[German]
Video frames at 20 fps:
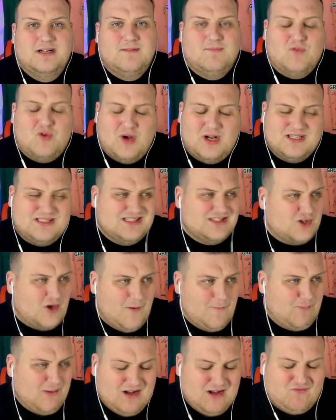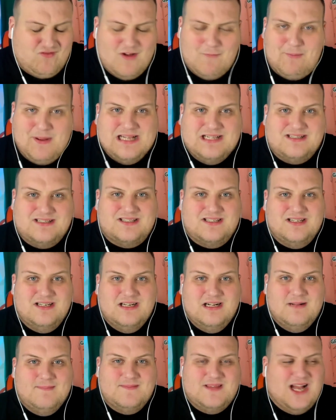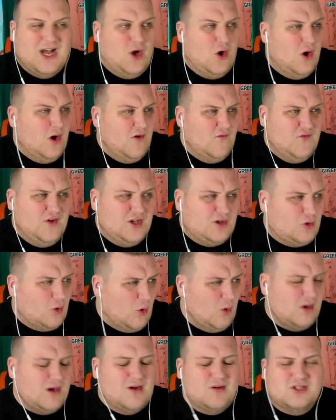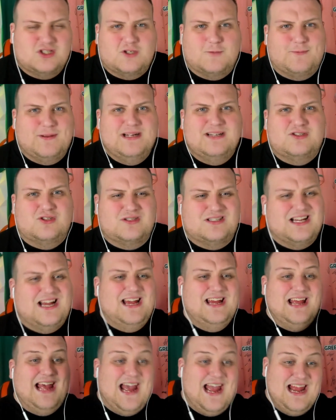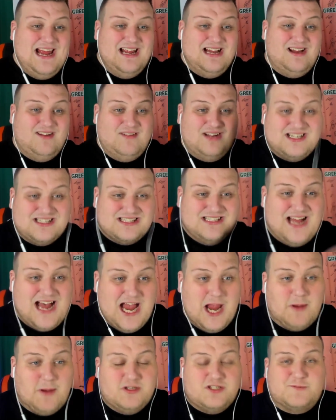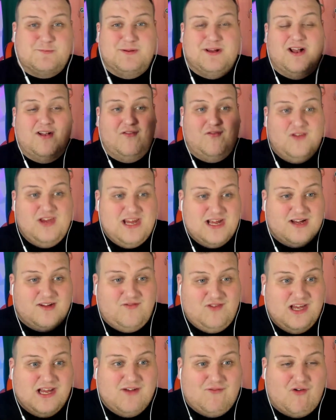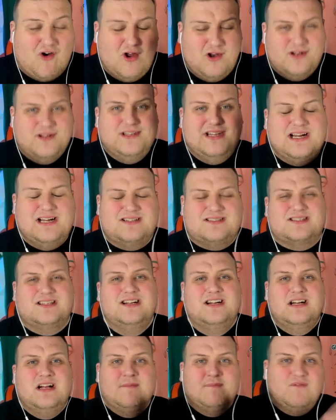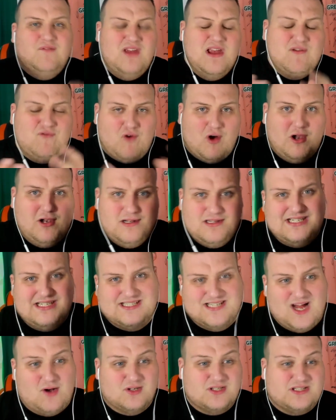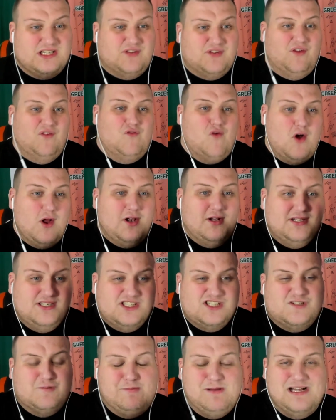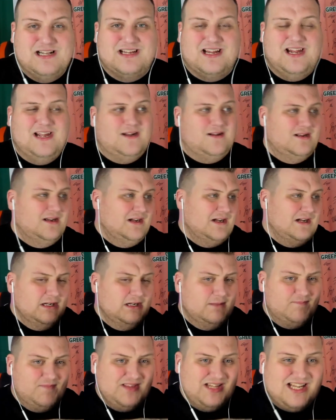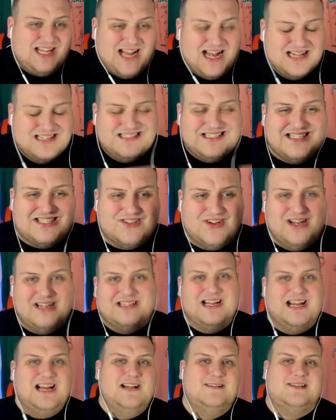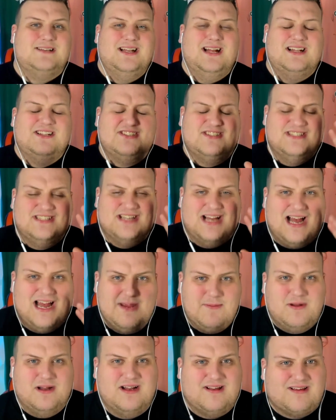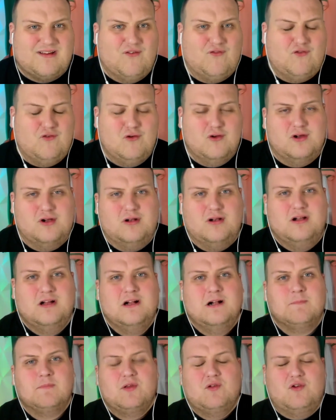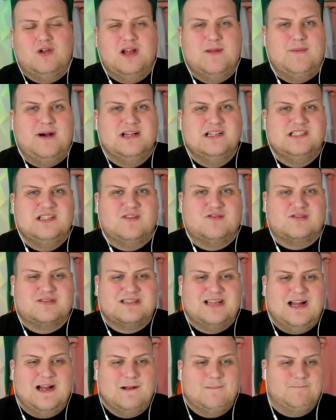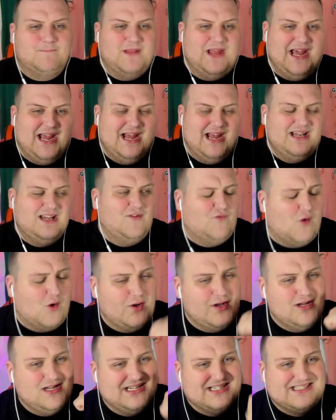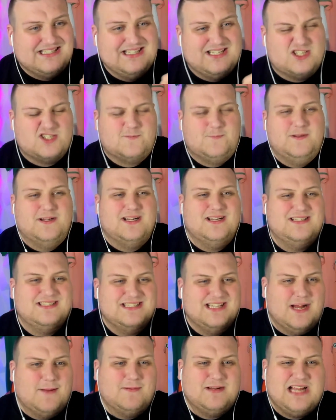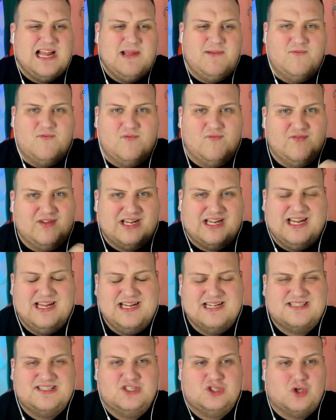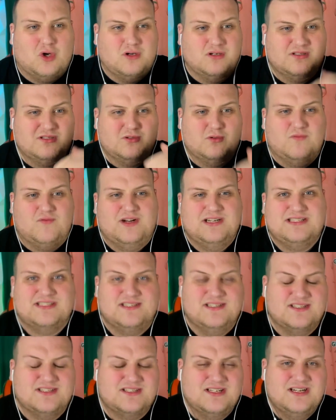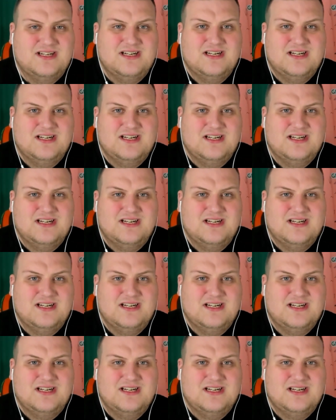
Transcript: Du hast es komplett verpennt, da irgendwie Druck rauszubringen, zu zeigen, ey, das ist ein Heimspiel, wir, wir wollen jetzt, wir wollen diesen Ausgleich, wir wollen dieses Spiel drehen. Die ganze zweite Halbzeit hatte ich nicht einmal das Gefühl von der Mannschaft zu sagen, ey, die wollen jetzt hier das Spiel, die sind am Kämpfen, wir kriegen jetzt die Chancen und weiß ich nicht.